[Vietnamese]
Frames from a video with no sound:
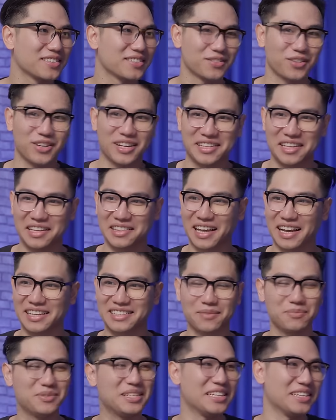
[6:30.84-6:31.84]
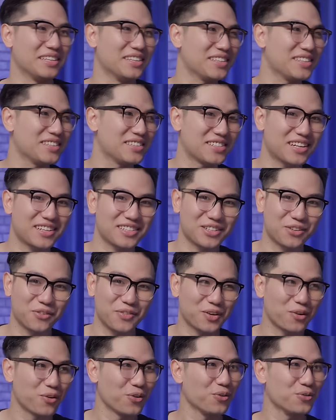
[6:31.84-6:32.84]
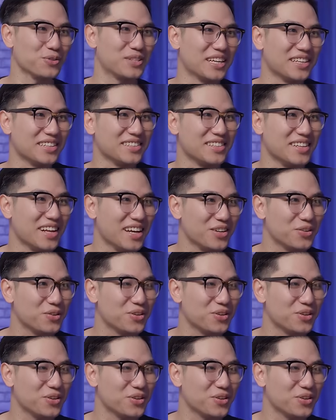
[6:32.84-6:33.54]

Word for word: Gọi um, là thiên tài chăm chỉ đấy thì chắc là nó phải có lộ trình gì đấy